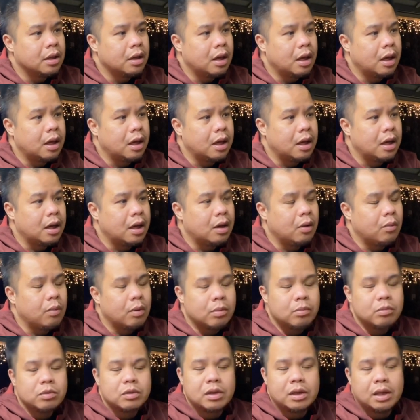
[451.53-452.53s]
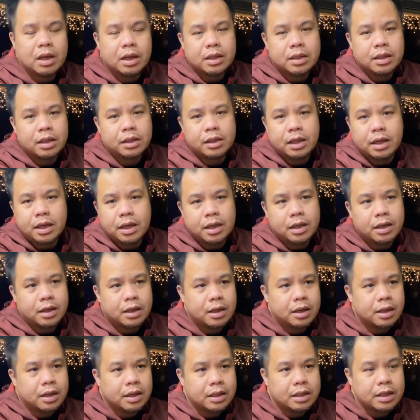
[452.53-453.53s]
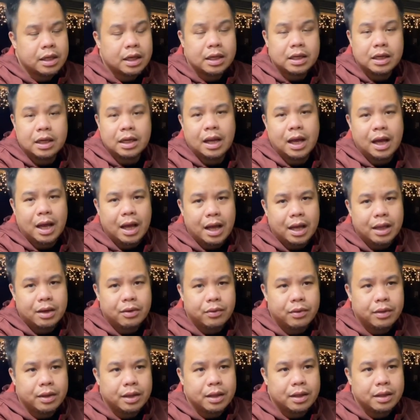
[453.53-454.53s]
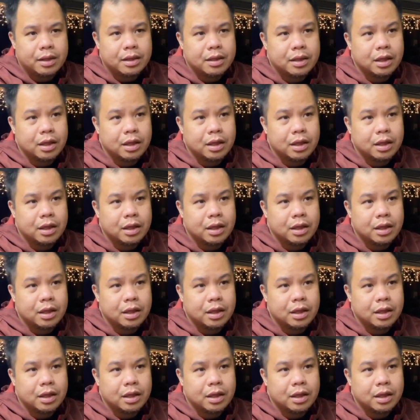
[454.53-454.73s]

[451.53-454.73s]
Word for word: Uh, wag mo silang i-trigger, hindi ka nila aanohin.